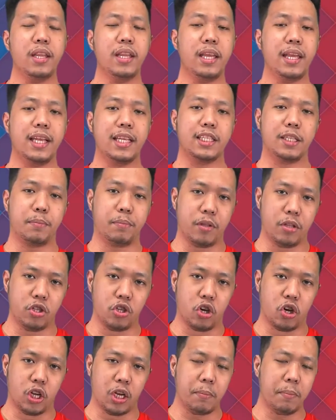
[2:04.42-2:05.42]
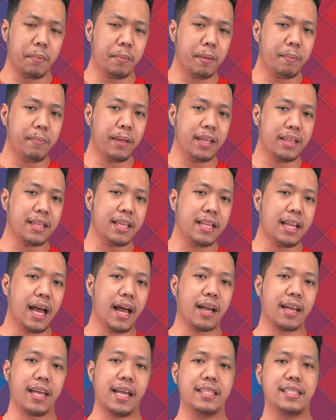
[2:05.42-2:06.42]
iniisip ninyo na mabibitin ang
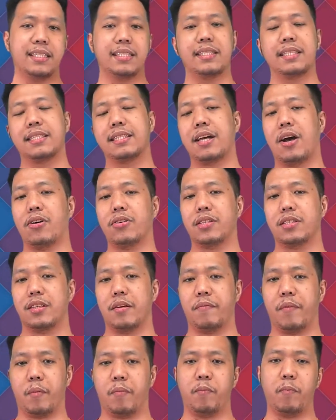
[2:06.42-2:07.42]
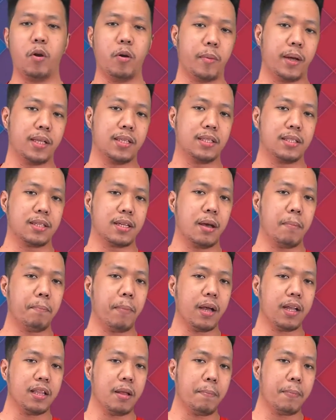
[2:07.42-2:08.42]
KC3000 sa performance
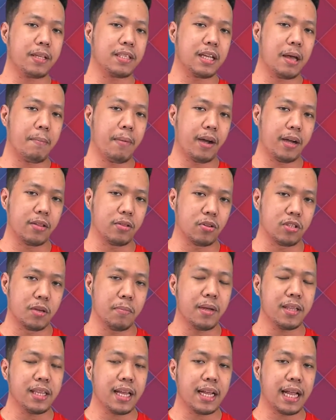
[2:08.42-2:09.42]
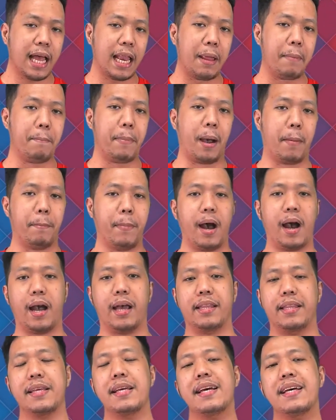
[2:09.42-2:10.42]
kapag napasabak ito sa matagalang bakbakan,
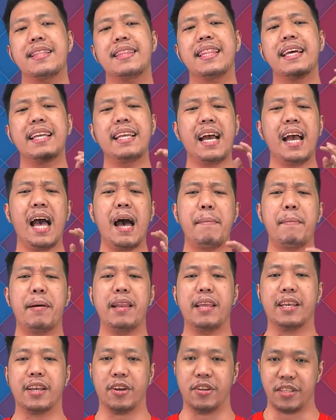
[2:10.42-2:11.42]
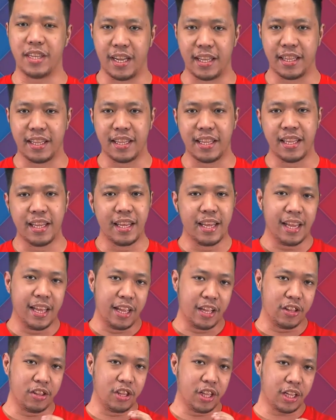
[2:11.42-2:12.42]
nagkakamali kayo dyan.
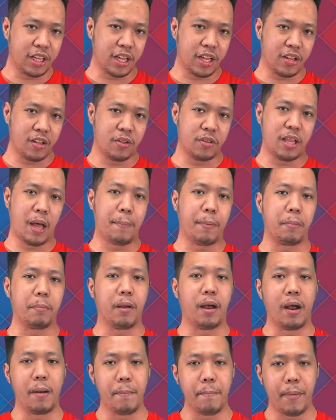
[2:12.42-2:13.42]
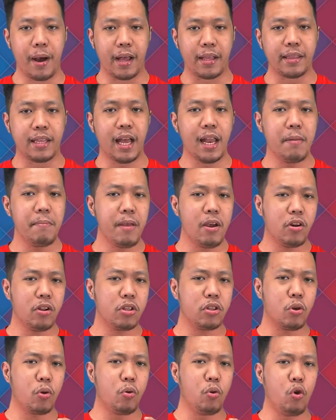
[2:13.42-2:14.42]
Hindi kayo dapat mangamba dahil meron
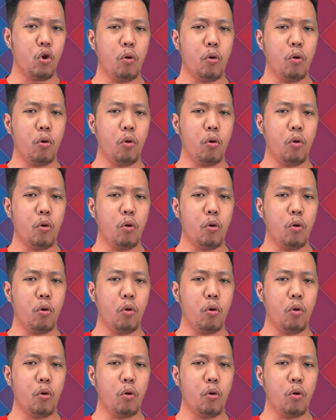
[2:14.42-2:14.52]
itong